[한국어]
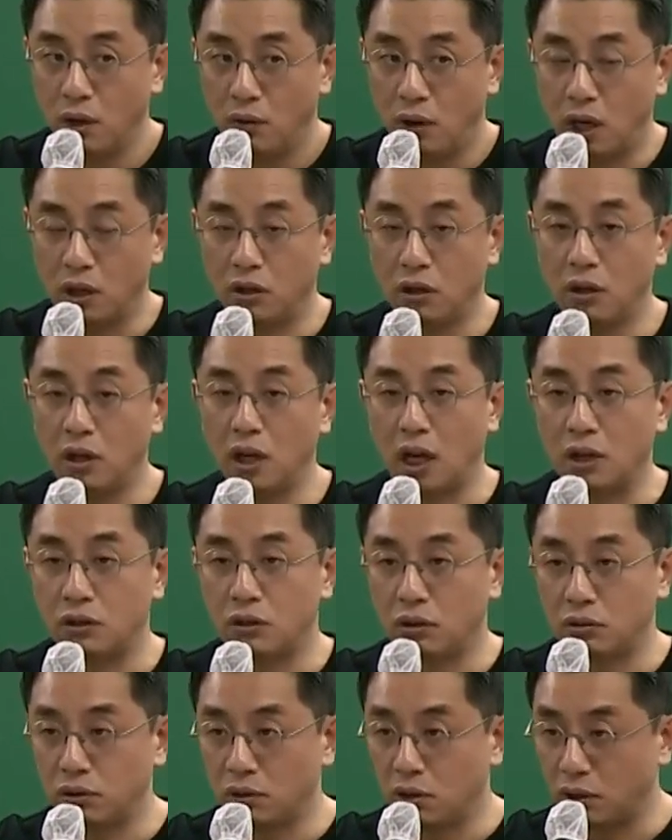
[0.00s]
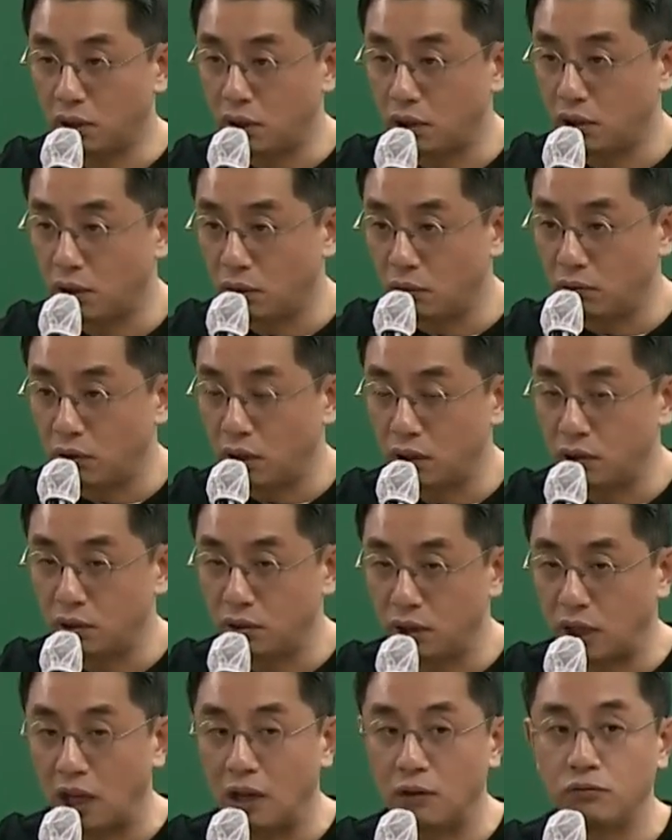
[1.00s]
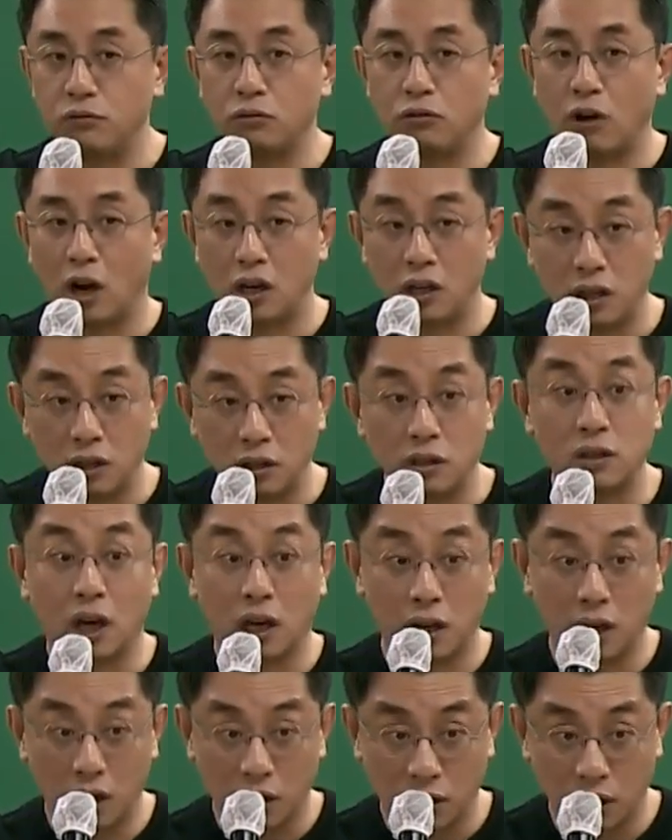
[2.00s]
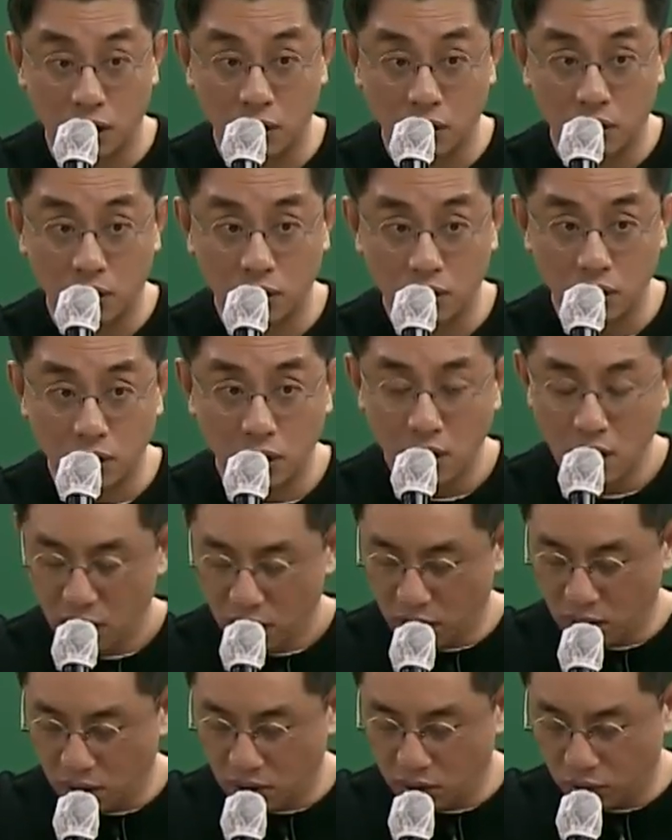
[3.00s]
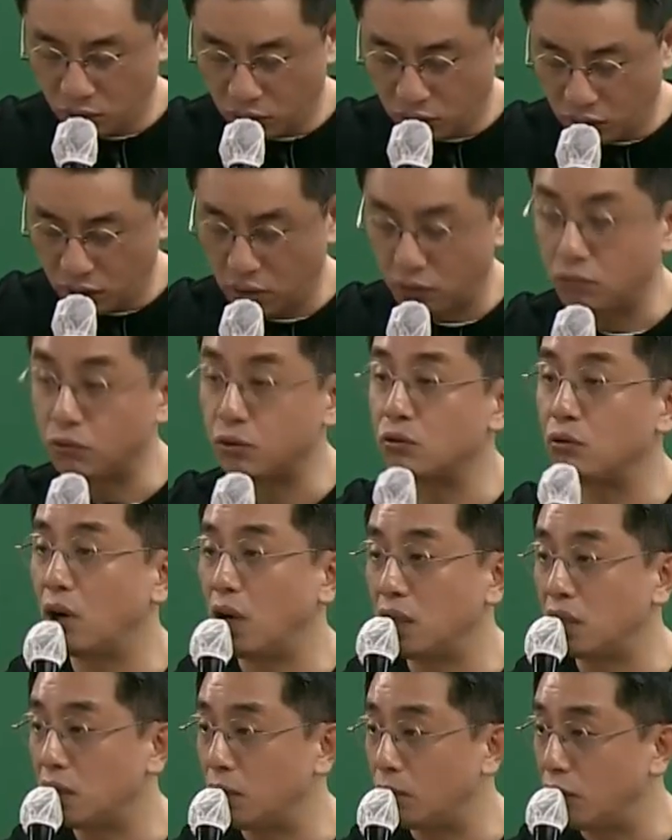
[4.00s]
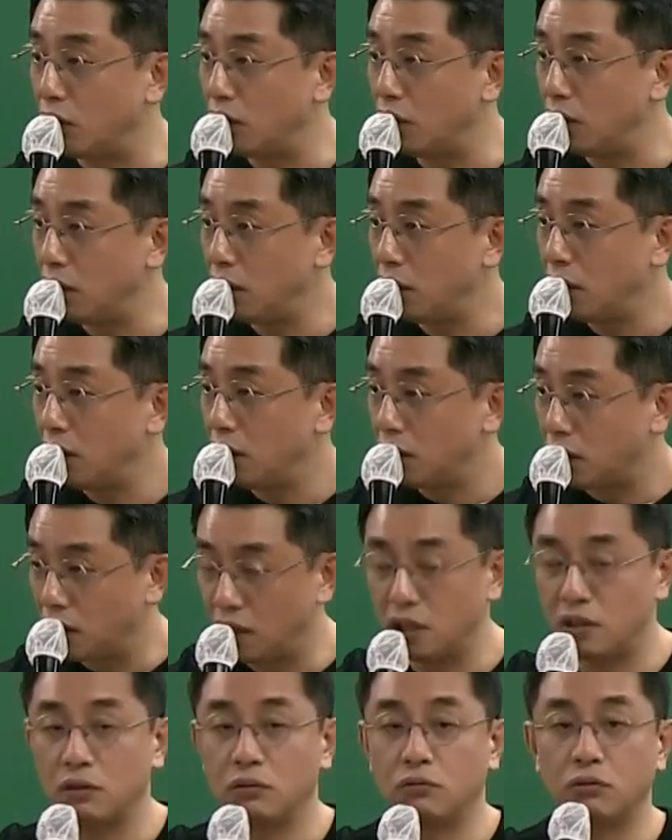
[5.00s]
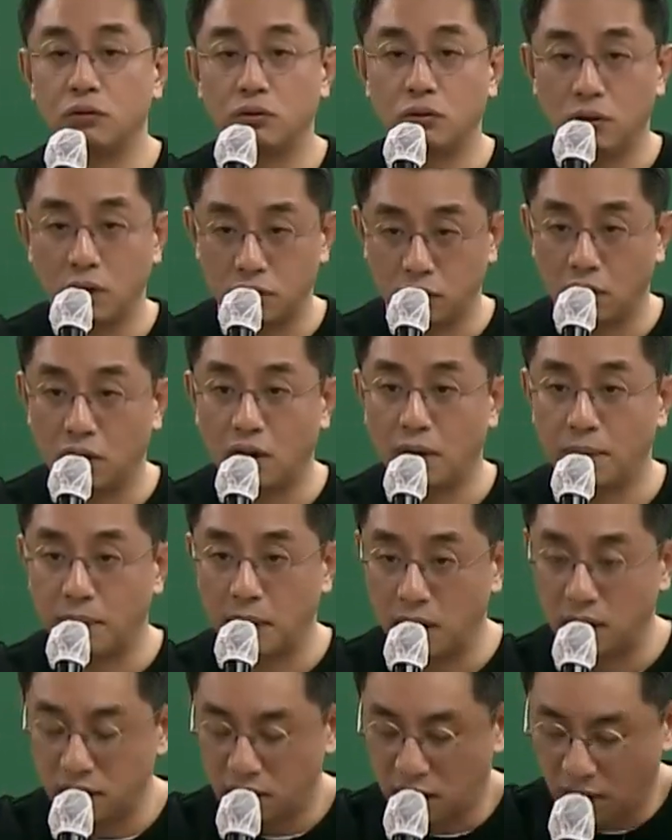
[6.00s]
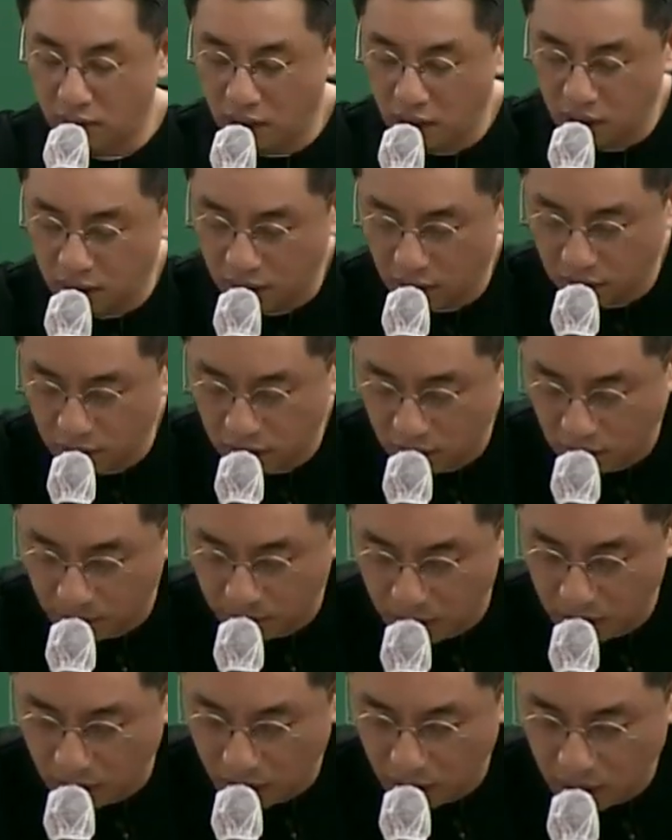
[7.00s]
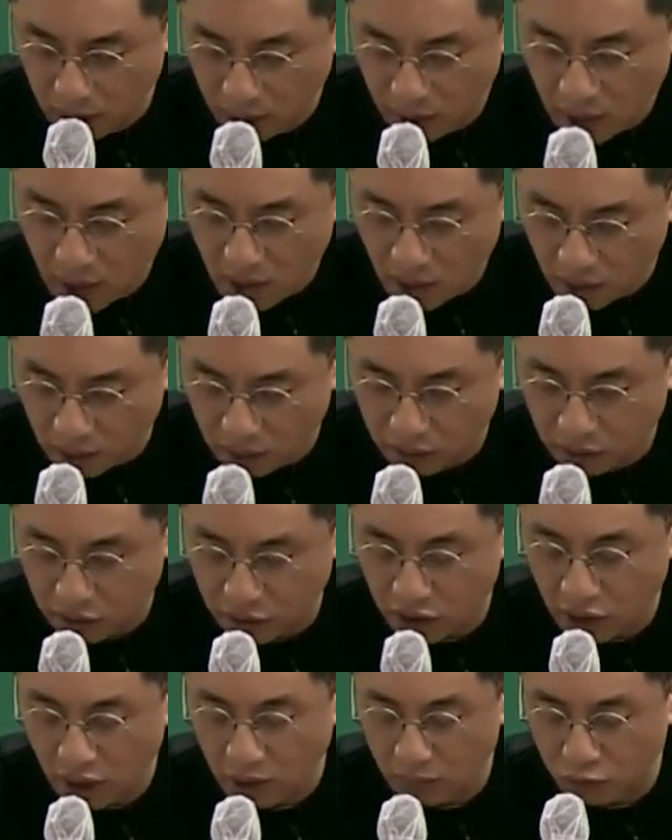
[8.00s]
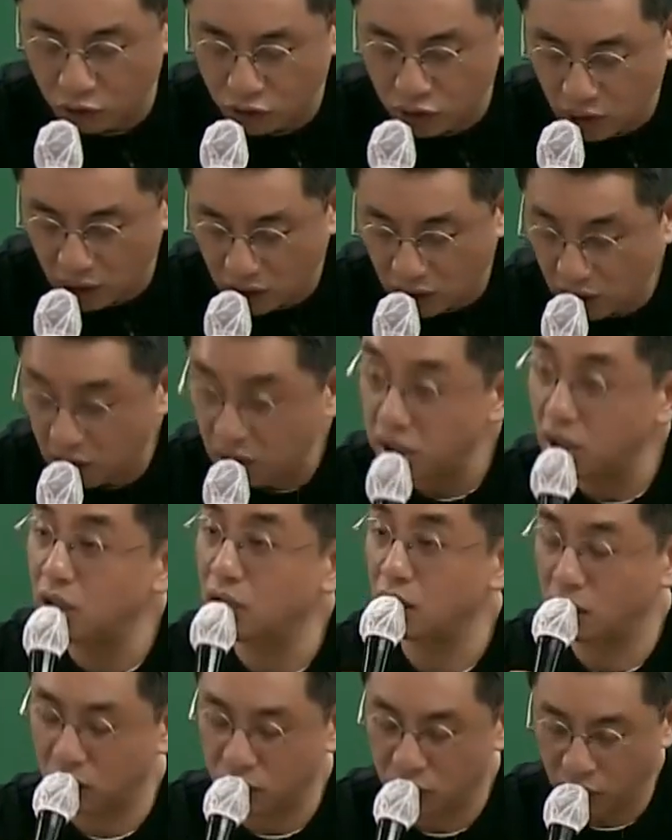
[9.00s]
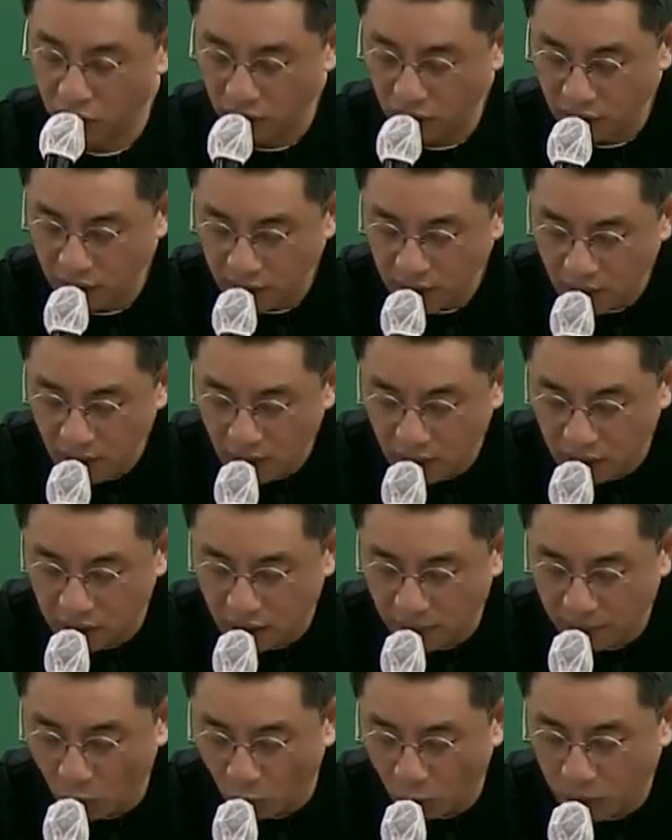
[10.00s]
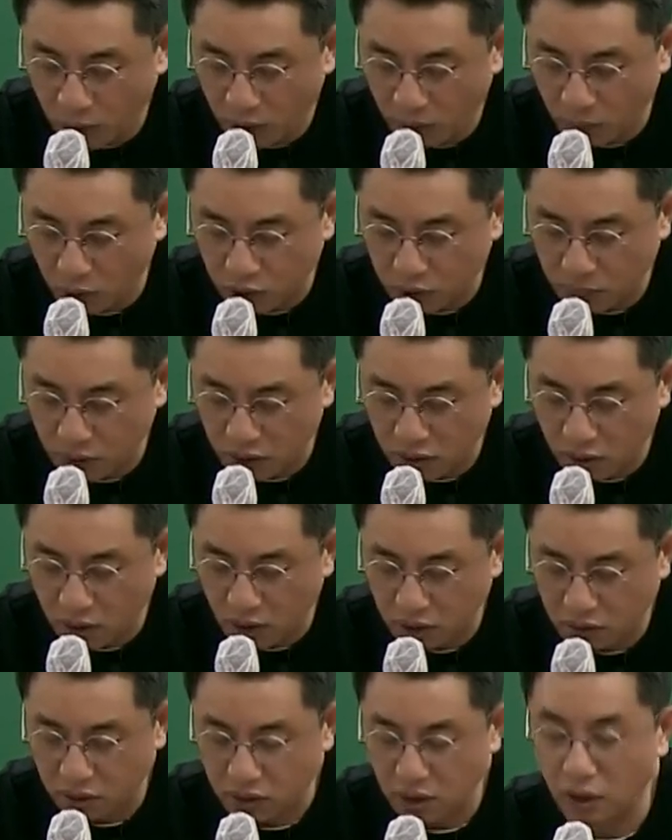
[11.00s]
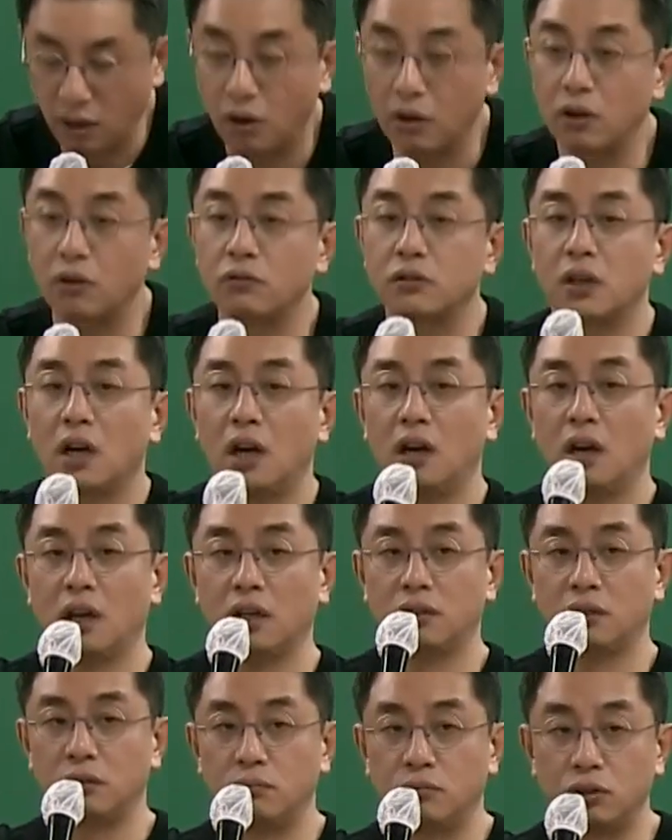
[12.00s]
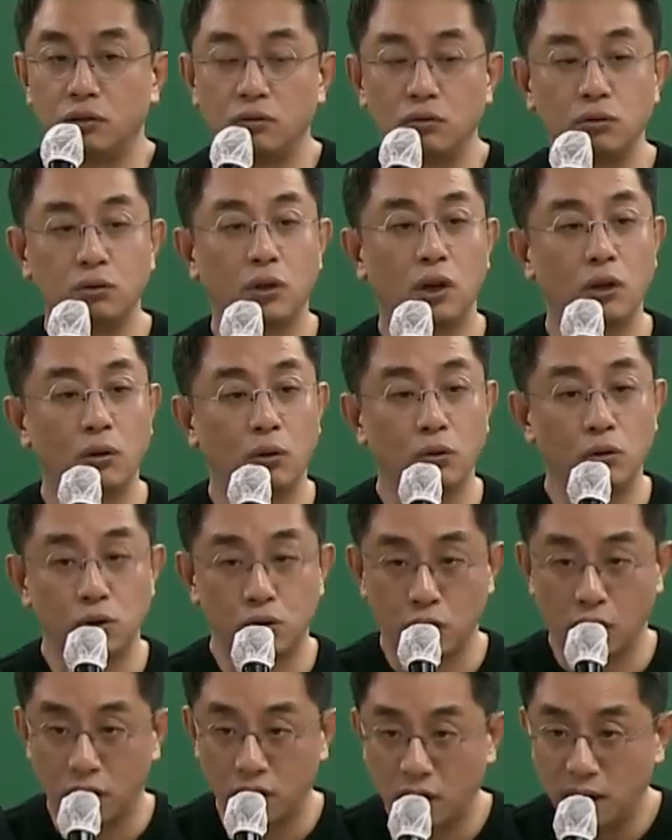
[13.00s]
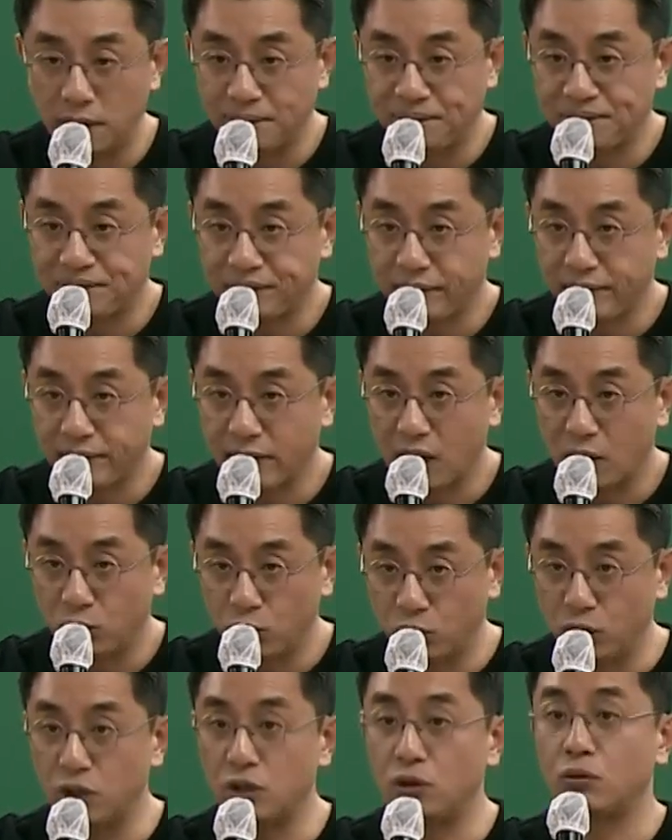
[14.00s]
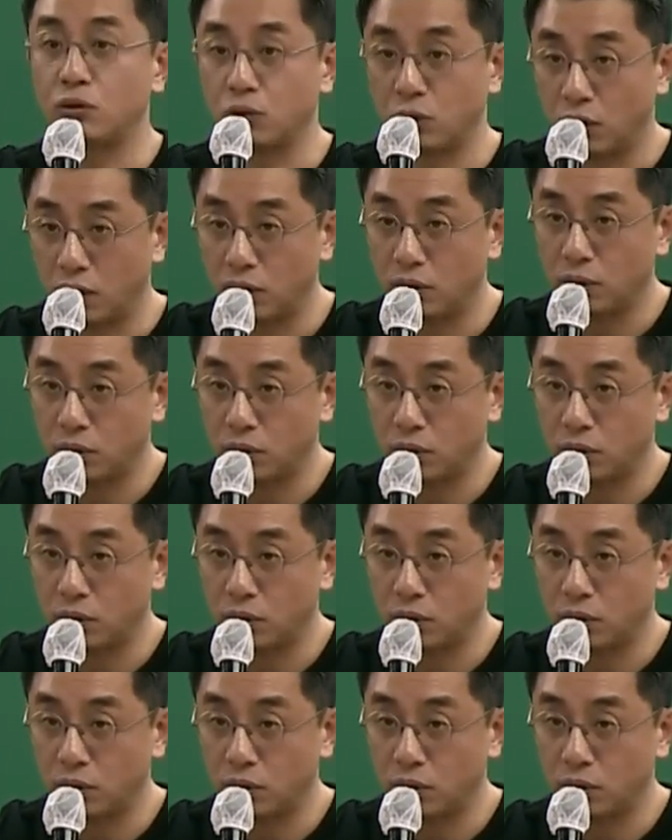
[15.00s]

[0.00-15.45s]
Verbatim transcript: 환경이 안정적일 경우에는 내부 관리를 잘해야 되는 거죠. 이건 유기적 구조가 아니라 뭐예요? 기계적 구조가 적합한 상황이 되는 겁니다. 그래서 뒤에 문장이 틀린 거죠. 그 다음에 오 번에 보시면 성과 측정이 어려운 상황에서는 무슨 구조가 효율적이다? 유기적 구조가